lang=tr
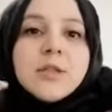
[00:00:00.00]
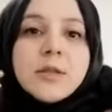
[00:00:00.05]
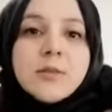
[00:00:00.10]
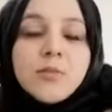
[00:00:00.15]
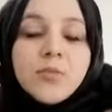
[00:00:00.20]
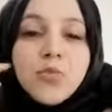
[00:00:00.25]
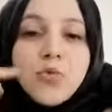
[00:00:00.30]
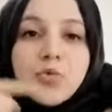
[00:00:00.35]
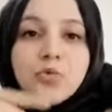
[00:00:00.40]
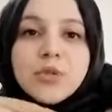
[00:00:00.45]

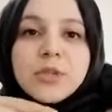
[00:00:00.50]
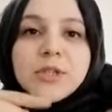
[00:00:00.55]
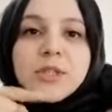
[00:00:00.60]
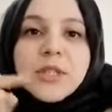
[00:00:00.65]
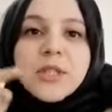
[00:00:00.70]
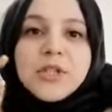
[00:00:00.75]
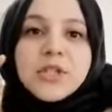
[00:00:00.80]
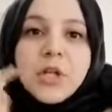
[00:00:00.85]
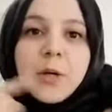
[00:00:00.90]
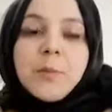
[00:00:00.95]

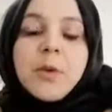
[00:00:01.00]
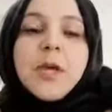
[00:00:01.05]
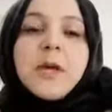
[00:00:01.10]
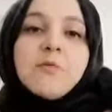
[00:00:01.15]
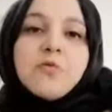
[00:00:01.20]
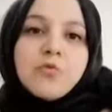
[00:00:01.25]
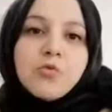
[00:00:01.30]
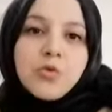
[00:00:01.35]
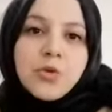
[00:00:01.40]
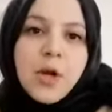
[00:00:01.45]
Buradaki çabaya
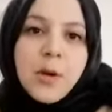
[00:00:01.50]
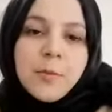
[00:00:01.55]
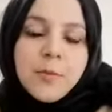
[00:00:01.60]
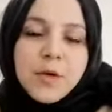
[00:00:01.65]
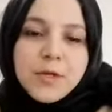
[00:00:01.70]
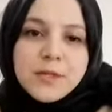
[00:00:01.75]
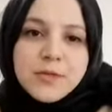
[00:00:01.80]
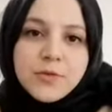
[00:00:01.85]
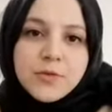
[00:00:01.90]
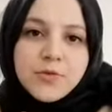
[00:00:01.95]
vurgu
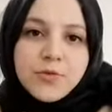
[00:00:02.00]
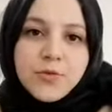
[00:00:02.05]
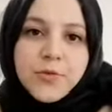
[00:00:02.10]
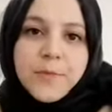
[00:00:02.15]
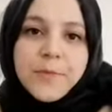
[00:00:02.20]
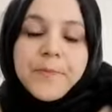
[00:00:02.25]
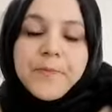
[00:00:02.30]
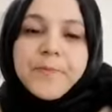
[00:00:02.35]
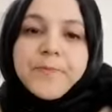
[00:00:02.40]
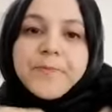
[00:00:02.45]
yapmak
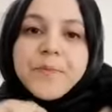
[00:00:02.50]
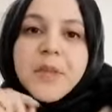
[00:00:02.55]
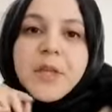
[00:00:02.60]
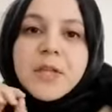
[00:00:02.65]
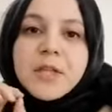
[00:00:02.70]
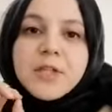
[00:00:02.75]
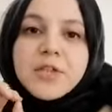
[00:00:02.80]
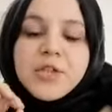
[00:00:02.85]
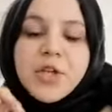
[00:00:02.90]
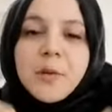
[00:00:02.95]
istiyorum.
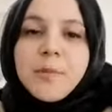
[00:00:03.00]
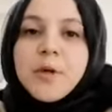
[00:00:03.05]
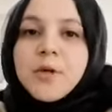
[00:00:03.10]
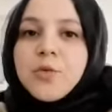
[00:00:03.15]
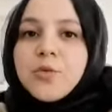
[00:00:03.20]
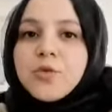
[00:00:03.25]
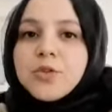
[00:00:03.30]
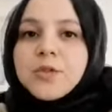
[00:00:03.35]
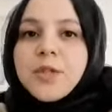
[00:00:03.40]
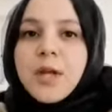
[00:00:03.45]
Çaba
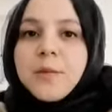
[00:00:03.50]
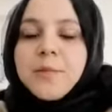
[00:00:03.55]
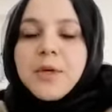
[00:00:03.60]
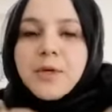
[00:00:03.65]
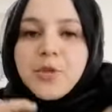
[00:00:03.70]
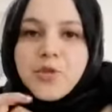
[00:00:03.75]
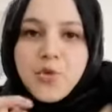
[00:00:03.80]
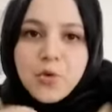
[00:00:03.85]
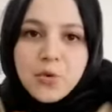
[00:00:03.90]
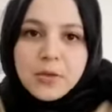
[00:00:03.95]

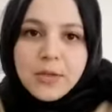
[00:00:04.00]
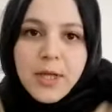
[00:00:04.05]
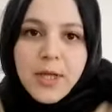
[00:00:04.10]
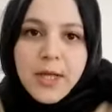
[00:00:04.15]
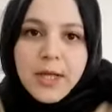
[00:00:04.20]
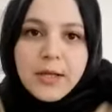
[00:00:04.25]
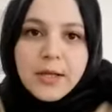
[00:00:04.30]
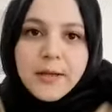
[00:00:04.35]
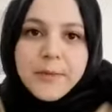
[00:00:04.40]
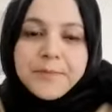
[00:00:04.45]
göstermek çok
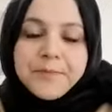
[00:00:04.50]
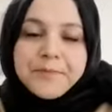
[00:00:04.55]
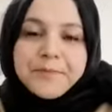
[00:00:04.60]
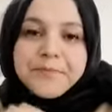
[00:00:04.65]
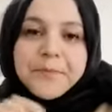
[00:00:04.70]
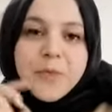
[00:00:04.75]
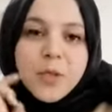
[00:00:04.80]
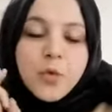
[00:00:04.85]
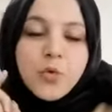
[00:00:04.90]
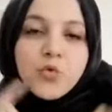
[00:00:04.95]
değerli.
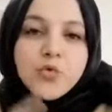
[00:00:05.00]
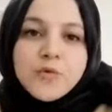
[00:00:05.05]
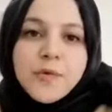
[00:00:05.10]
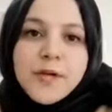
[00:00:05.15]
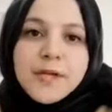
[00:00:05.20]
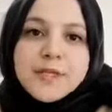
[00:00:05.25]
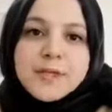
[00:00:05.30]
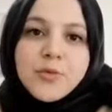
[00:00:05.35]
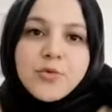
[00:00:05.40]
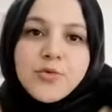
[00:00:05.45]

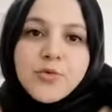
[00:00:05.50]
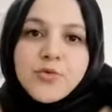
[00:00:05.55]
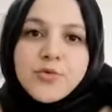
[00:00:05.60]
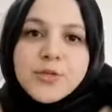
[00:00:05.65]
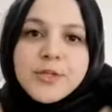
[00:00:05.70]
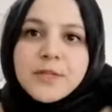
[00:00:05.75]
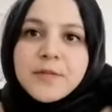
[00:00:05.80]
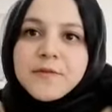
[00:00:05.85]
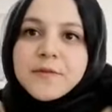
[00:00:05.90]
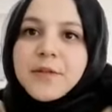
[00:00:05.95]
Üniversite 3.
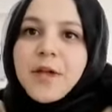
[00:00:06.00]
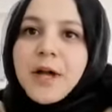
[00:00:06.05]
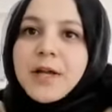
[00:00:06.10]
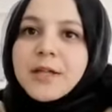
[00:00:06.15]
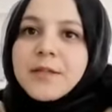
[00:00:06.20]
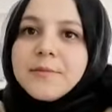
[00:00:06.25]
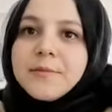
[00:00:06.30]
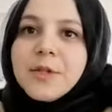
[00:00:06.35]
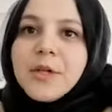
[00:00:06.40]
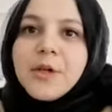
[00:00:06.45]

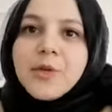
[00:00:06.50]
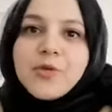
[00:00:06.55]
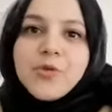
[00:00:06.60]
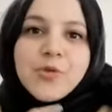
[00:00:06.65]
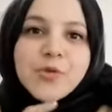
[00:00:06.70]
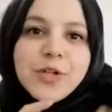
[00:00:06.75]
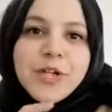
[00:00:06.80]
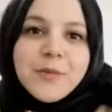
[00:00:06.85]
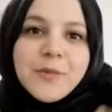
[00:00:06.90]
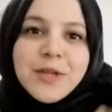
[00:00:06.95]
sınıftaydım.
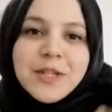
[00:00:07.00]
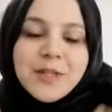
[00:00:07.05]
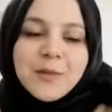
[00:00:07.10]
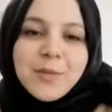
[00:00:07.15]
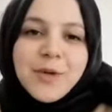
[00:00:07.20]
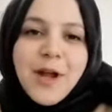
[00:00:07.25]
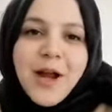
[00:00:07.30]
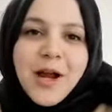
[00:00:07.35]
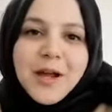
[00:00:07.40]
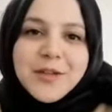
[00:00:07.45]
Çok kıymetli
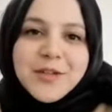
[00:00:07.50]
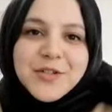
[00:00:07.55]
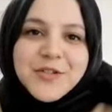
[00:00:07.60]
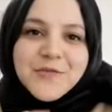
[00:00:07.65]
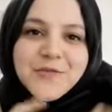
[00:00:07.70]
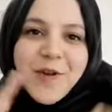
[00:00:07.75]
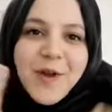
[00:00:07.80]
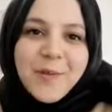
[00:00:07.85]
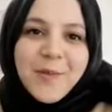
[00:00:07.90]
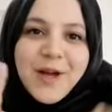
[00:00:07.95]
bir
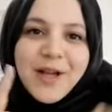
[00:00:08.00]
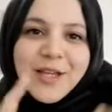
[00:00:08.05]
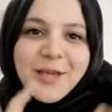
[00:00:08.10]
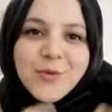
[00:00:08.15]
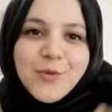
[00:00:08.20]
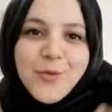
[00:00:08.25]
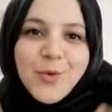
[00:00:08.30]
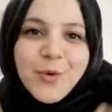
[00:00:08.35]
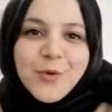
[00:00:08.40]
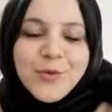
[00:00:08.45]
arkadaşım var.
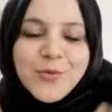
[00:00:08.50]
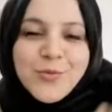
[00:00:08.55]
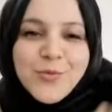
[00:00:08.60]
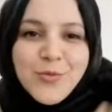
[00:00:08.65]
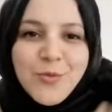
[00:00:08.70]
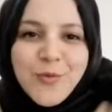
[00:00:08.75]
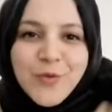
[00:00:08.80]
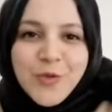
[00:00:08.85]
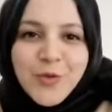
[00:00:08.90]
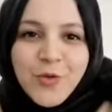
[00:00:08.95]
Belki bu,
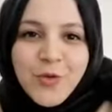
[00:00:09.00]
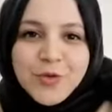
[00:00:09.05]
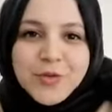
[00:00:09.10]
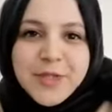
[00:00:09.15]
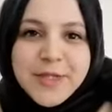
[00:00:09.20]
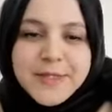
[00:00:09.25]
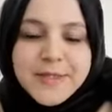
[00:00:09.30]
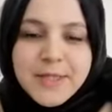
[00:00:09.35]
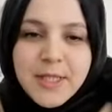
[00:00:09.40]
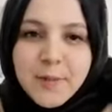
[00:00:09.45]
bu videoyu o da
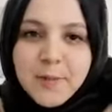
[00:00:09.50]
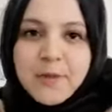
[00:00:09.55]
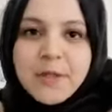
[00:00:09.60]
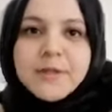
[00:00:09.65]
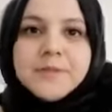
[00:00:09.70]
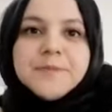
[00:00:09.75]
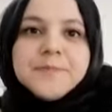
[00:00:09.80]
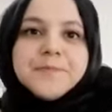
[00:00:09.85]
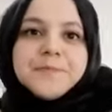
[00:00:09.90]
izleyebilir.